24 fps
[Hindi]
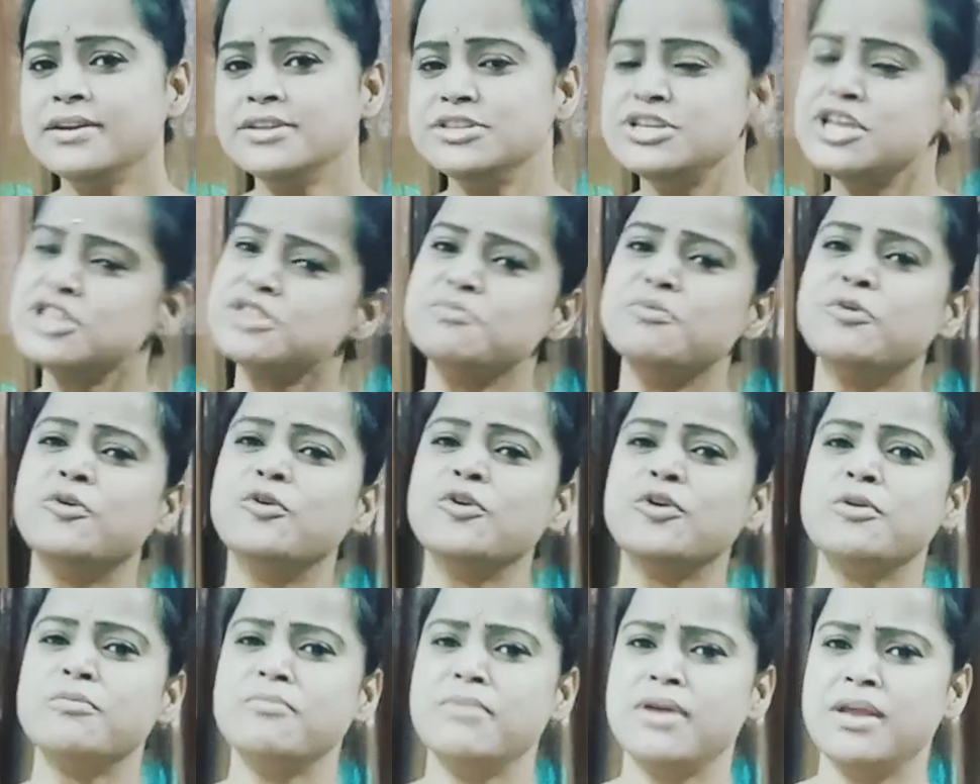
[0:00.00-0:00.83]
जिस
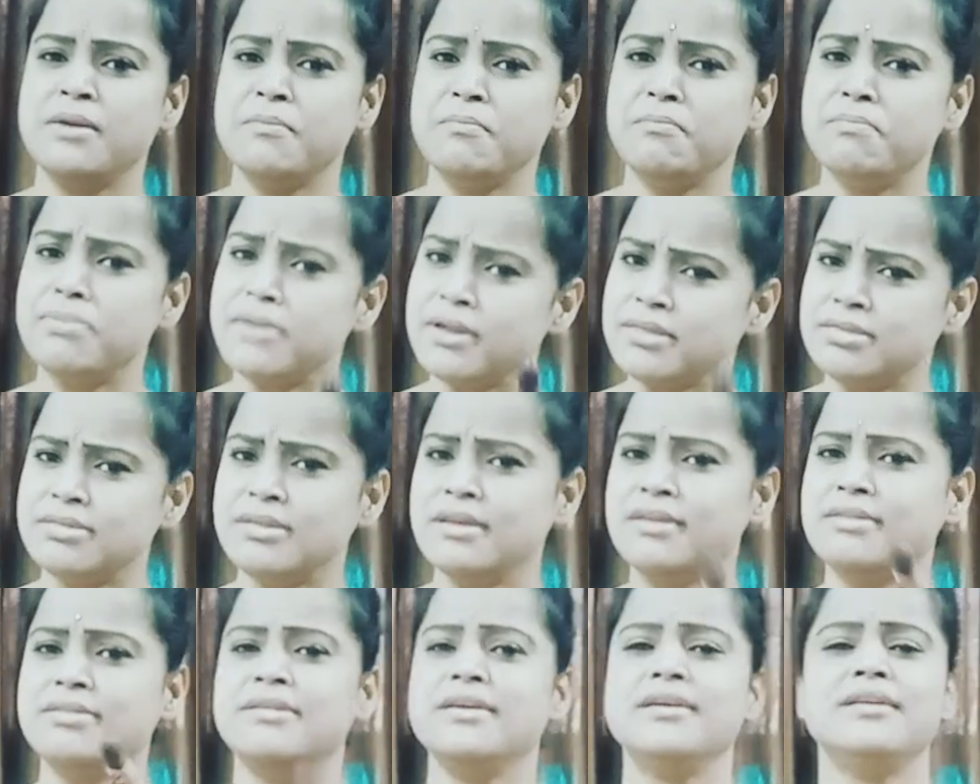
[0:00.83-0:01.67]
भोर में
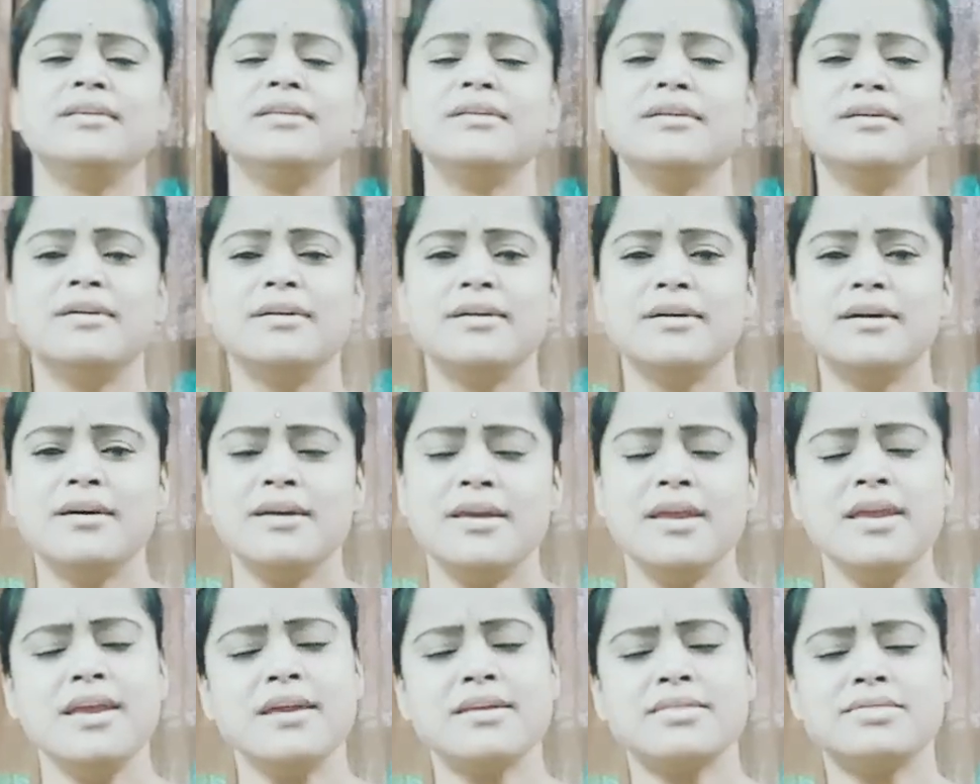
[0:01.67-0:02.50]
प्रतिदिन
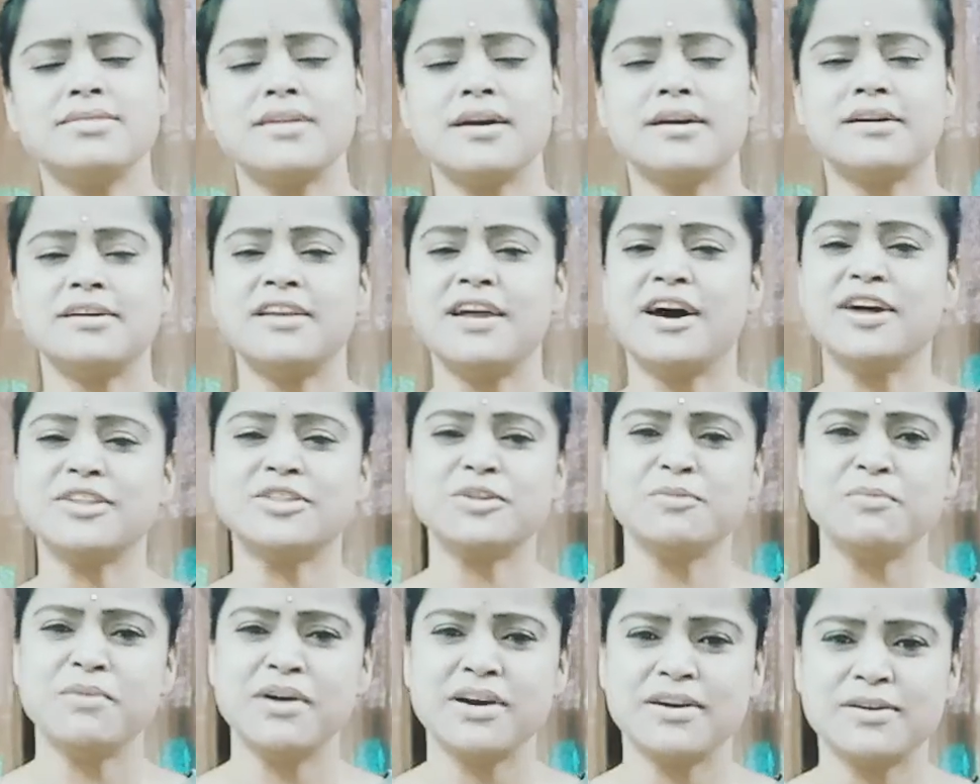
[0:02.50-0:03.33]
एक
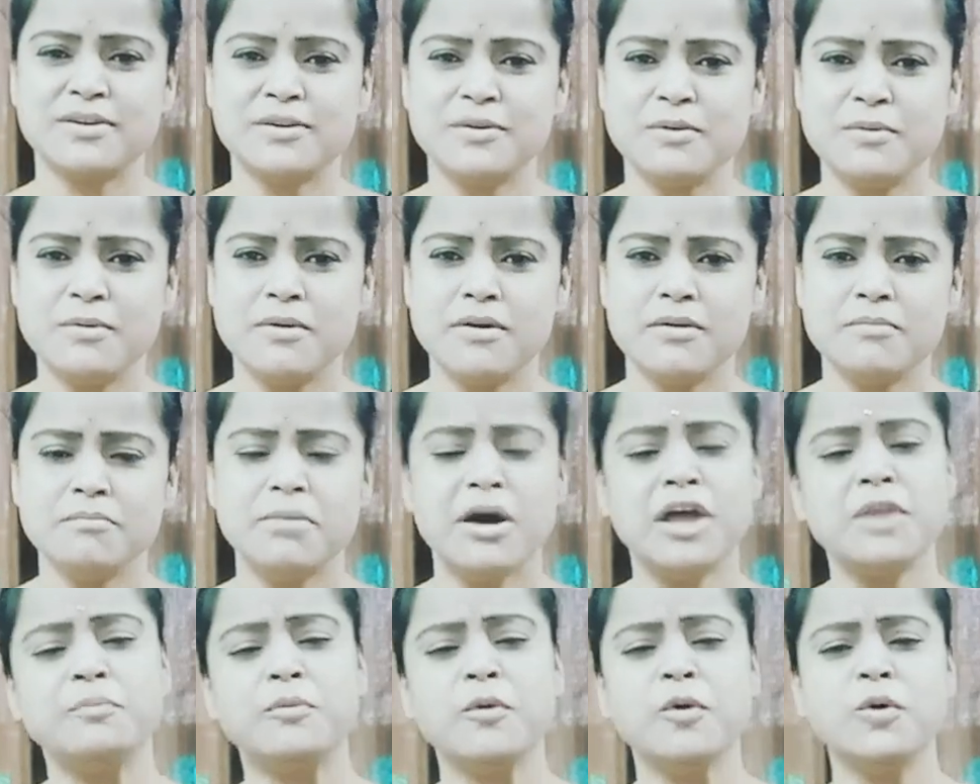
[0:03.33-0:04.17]
सकारात्मक
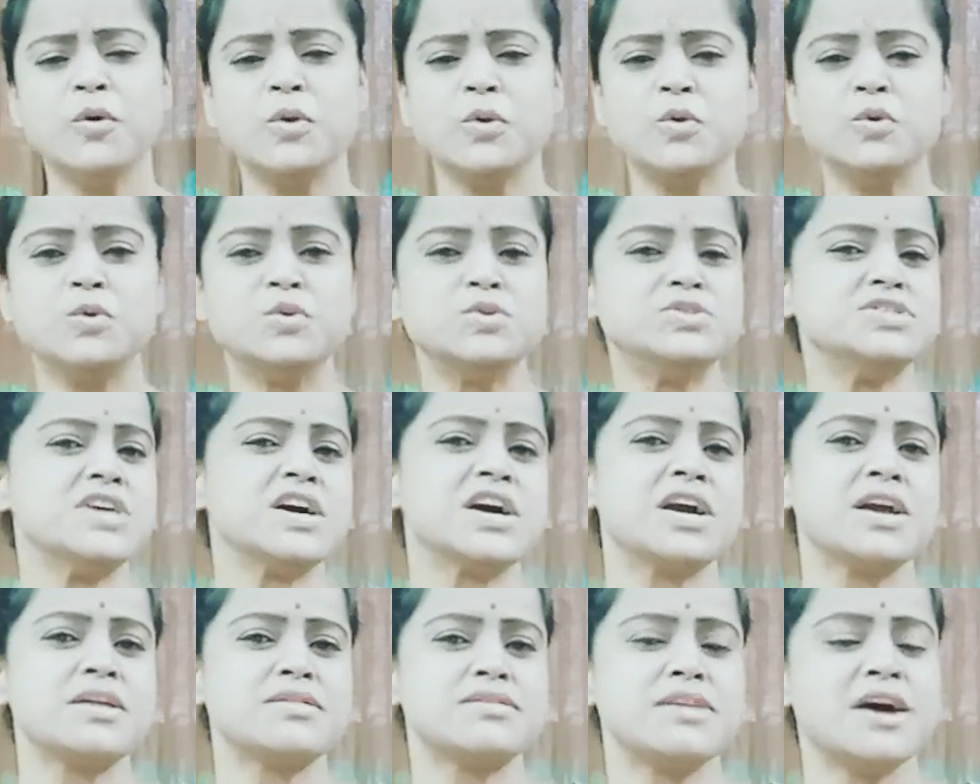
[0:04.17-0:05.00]
भरपूर ऊर्जा
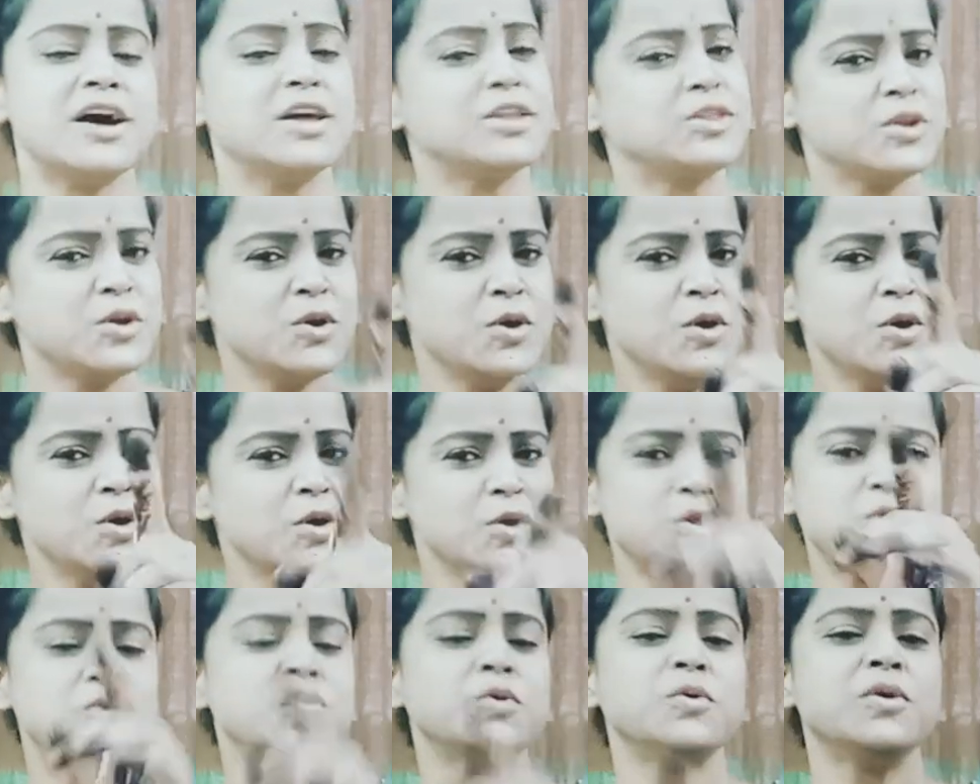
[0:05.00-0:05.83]
के साथ
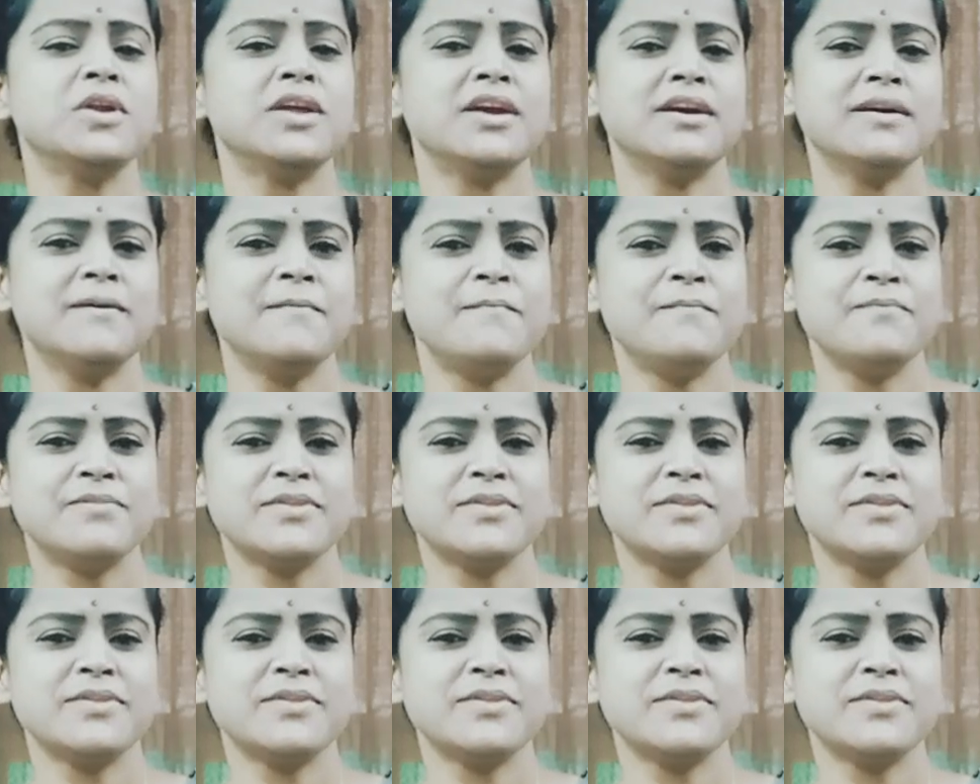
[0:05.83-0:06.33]
सूर्य